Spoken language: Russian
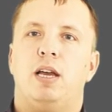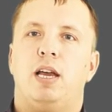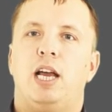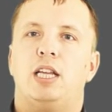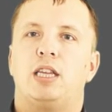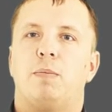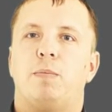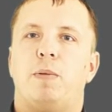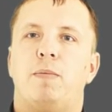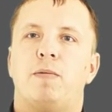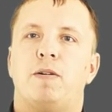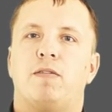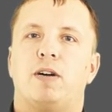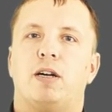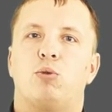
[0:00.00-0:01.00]
Это
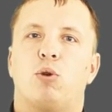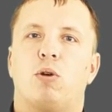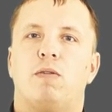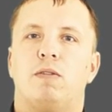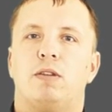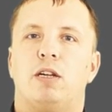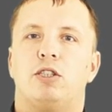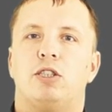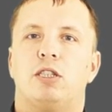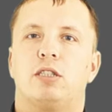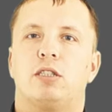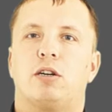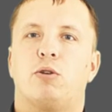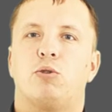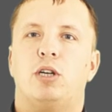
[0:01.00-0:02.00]
папка, в которую вы должны
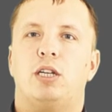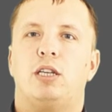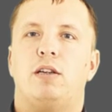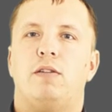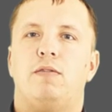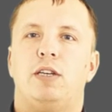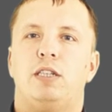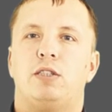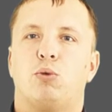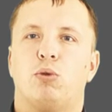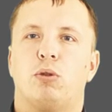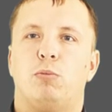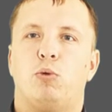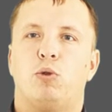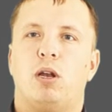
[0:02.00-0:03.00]
загружать весь
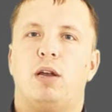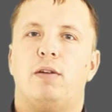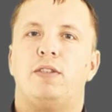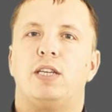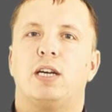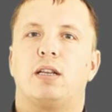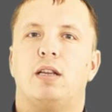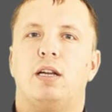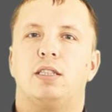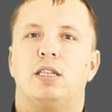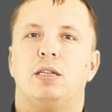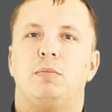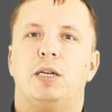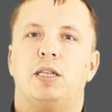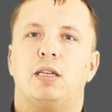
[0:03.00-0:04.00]
код модуля, все классы
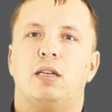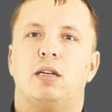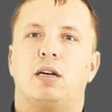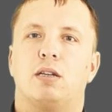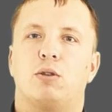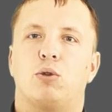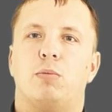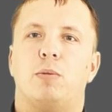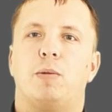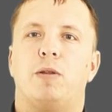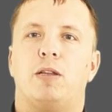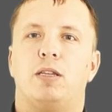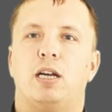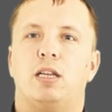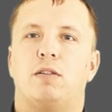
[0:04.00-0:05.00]
и методы, которыми
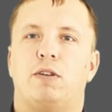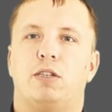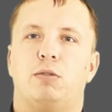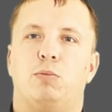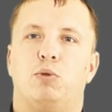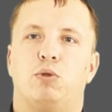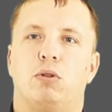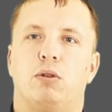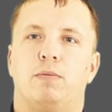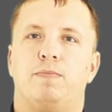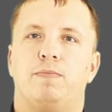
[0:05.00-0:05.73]
обладает ваш модуль.